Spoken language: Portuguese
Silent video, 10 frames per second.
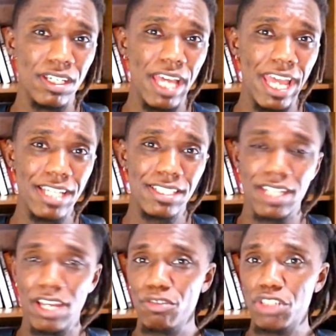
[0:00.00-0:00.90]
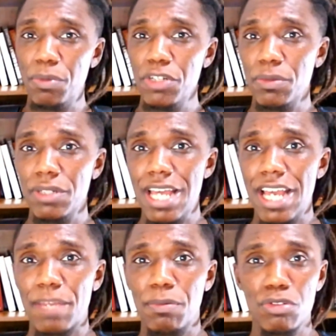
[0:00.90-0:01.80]
essa é um tipo de mulher
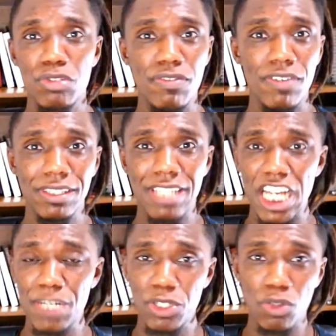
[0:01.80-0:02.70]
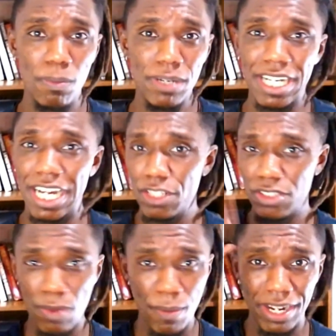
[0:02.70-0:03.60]
que possui fantasmas complicados
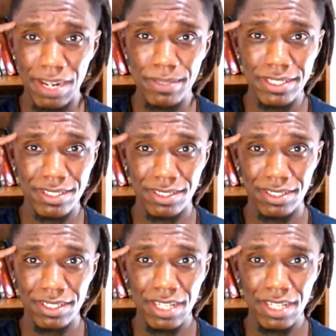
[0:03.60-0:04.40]
na própria cabeça